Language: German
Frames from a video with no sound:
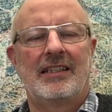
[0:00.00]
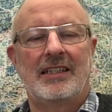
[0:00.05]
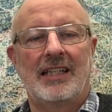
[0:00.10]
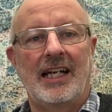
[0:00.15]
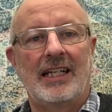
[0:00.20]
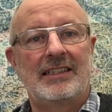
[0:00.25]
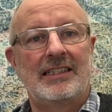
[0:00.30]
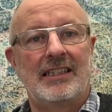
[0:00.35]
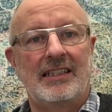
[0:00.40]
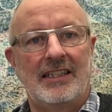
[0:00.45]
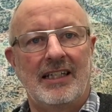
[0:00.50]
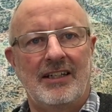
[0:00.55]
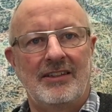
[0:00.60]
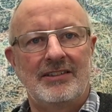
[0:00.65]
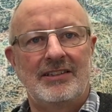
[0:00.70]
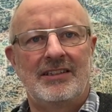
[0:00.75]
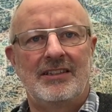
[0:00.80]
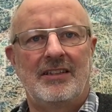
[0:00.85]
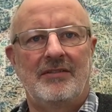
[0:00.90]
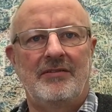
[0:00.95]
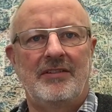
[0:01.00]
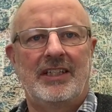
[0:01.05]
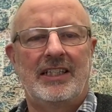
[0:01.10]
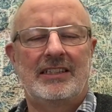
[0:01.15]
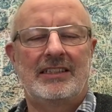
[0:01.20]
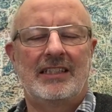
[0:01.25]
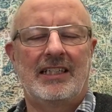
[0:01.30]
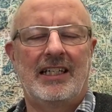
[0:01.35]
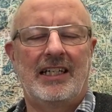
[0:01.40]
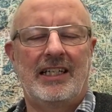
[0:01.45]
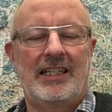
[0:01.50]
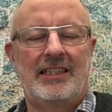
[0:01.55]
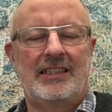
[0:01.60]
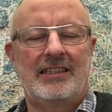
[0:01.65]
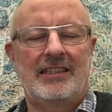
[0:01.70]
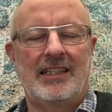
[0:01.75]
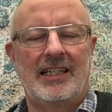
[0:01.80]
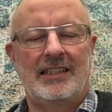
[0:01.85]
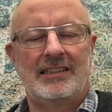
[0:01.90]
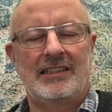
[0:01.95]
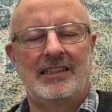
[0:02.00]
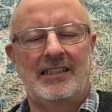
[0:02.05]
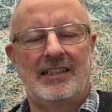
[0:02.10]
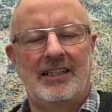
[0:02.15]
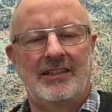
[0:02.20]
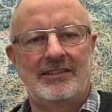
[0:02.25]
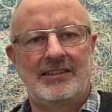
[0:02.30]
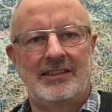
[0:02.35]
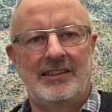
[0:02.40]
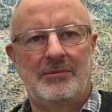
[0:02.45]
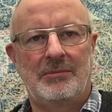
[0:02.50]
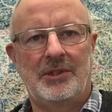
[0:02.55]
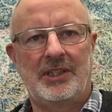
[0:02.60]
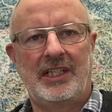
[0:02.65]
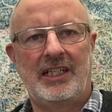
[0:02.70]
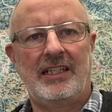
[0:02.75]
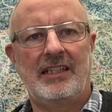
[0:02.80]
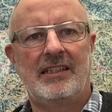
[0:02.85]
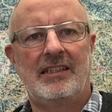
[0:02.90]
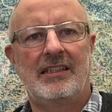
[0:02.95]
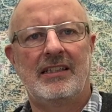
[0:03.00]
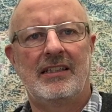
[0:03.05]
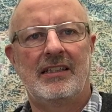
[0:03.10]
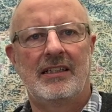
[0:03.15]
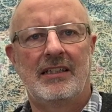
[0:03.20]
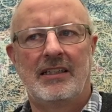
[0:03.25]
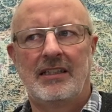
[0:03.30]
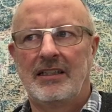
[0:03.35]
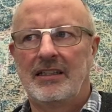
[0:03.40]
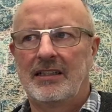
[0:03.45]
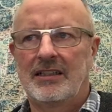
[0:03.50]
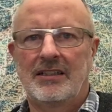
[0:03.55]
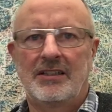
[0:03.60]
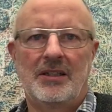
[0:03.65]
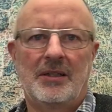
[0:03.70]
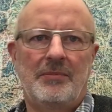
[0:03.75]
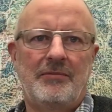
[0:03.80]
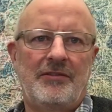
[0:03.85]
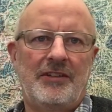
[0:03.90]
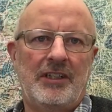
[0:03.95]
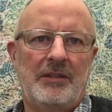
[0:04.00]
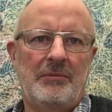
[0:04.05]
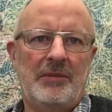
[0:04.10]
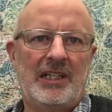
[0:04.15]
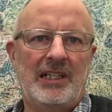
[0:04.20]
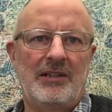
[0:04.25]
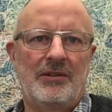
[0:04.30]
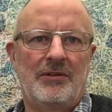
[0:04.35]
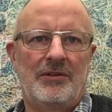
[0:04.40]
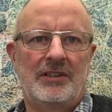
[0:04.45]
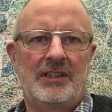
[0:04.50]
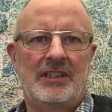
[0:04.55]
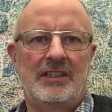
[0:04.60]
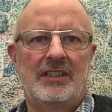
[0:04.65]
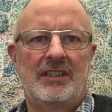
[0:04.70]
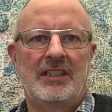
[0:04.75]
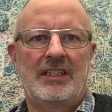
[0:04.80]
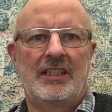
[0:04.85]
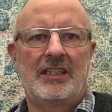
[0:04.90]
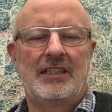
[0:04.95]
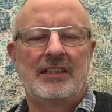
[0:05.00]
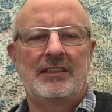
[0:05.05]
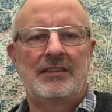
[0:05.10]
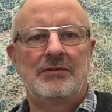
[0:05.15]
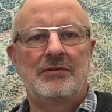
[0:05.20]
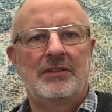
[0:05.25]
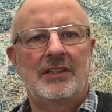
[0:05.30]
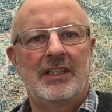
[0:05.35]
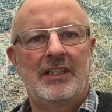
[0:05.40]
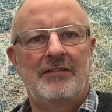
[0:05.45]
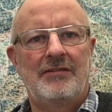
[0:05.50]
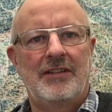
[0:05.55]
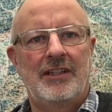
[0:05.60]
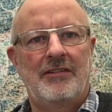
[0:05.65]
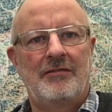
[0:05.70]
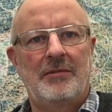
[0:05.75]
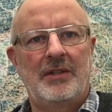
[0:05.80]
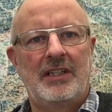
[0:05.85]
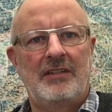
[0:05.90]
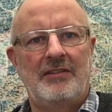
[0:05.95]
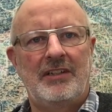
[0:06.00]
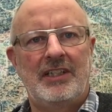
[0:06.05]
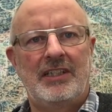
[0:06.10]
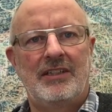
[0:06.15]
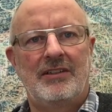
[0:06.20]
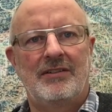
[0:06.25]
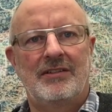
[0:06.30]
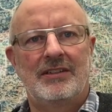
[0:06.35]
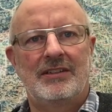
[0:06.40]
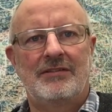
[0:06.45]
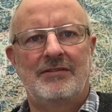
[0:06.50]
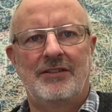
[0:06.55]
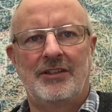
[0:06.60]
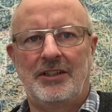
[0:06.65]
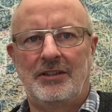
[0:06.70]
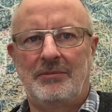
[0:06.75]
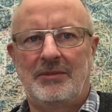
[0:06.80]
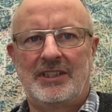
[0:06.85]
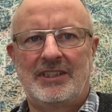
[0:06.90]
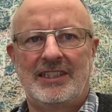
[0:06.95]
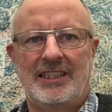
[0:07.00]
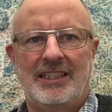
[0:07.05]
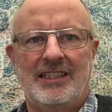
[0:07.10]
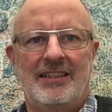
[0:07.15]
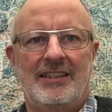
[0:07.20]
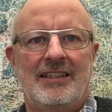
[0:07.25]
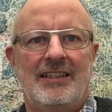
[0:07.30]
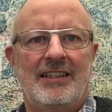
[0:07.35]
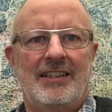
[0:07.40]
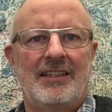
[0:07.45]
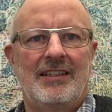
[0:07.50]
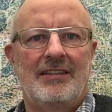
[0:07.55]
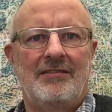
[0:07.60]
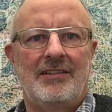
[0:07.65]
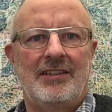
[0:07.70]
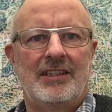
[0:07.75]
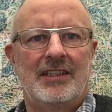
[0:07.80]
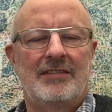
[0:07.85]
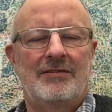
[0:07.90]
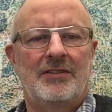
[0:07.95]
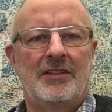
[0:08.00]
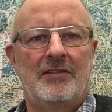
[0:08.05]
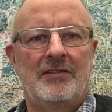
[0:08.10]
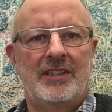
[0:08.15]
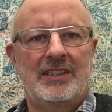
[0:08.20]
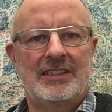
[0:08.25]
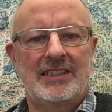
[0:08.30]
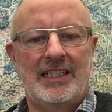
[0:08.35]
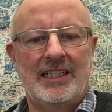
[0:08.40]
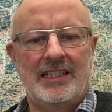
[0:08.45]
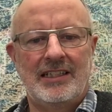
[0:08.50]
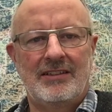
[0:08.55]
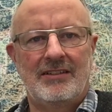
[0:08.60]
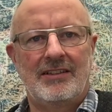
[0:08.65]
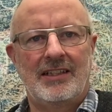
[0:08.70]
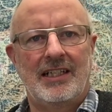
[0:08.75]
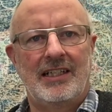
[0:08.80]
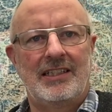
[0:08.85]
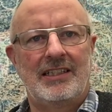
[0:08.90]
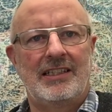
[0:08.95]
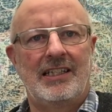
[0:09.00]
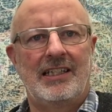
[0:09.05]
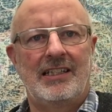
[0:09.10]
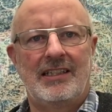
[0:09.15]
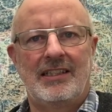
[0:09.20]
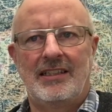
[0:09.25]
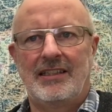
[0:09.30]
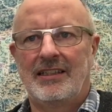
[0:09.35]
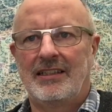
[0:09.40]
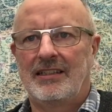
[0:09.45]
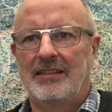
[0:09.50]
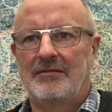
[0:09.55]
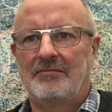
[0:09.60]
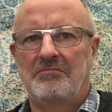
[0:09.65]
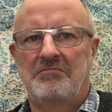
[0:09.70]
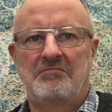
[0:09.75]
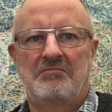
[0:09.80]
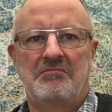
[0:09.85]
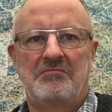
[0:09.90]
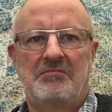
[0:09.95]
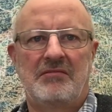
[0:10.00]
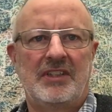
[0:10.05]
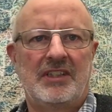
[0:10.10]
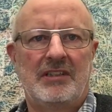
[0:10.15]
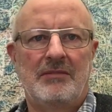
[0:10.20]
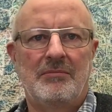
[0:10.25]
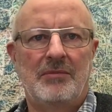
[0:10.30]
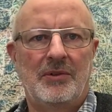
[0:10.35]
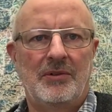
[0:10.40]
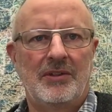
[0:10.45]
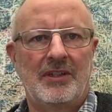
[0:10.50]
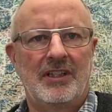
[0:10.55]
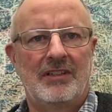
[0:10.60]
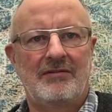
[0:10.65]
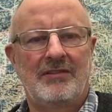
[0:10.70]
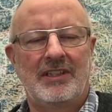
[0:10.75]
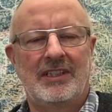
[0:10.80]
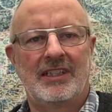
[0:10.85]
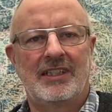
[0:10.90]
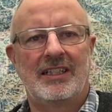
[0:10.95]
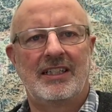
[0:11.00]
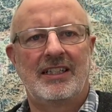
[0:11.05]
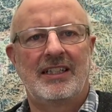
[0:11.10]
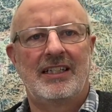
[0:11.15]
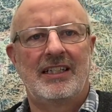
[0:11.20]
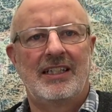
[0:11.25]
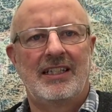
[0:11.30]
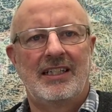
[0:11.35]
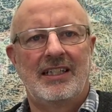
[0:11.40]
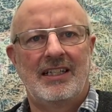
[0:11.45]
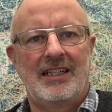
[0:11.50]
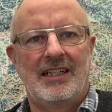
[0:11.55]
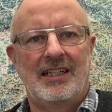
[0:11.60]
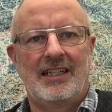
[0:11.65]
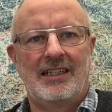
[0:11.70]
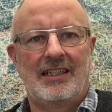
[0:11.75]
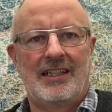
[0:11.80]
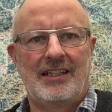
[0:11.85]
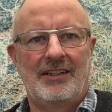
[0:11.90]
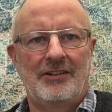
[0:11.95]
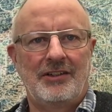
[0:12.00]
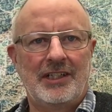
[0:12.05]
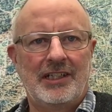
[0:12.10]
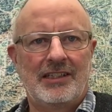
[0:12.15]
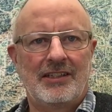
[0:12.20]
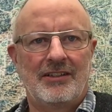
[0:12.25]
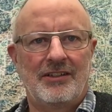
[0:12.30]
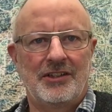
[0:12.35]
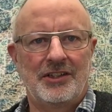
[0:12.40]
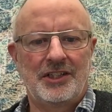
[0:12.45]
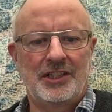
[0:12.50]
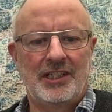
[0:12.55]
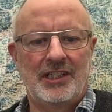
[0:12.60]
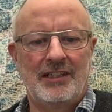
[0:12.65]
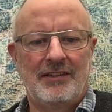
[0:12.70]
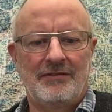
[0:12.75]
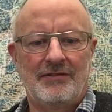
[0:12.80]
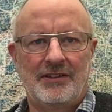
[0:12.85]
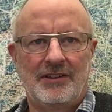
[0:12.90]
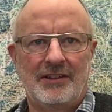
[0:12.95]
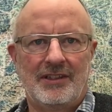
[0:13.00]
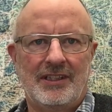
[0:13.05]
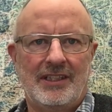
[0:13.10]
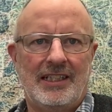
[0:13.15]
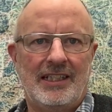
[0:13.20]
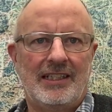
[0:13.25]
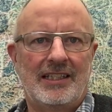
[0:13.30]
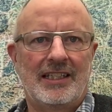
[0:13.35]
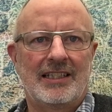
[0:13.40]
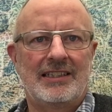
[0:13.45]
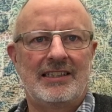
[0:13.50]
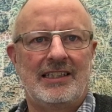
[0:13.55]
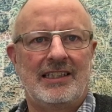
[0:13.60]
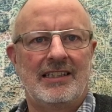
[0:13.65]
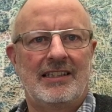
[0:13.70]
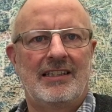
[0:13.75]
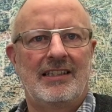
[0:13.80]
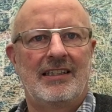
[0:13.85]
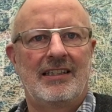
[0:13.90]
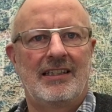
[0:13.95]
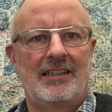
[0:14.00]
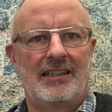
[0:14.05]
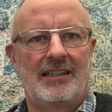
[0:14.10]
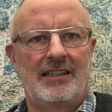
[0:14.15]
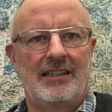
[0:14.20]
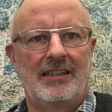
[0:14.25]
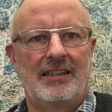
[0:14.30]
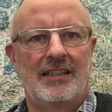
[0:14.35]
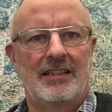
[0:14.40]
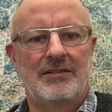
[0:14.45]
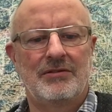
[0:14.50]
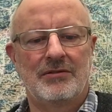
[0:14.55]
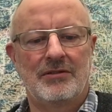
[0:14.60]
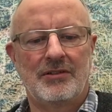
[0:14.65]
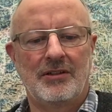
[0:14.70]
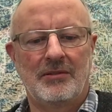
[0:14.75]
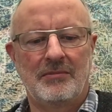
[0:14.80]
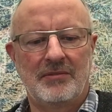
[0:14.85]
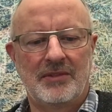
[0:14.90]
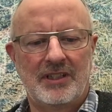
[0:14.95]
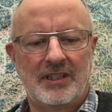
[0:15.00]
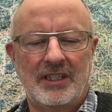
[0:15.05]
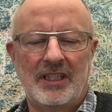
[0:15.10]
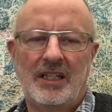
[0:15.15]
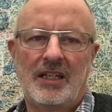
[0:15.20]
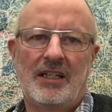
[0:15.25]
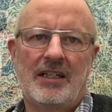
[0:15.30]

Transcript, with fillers: 13.000 haben wir jetzt erreicht, 13.000 Abonnenten, knapp 4 Millionen Zugriffe auf meine Videos. Freue mich sehr, wie das vorwärts geht und eigentlich jede, jeden Monat wieder eine neue Tranche von Interessierten dazukommt.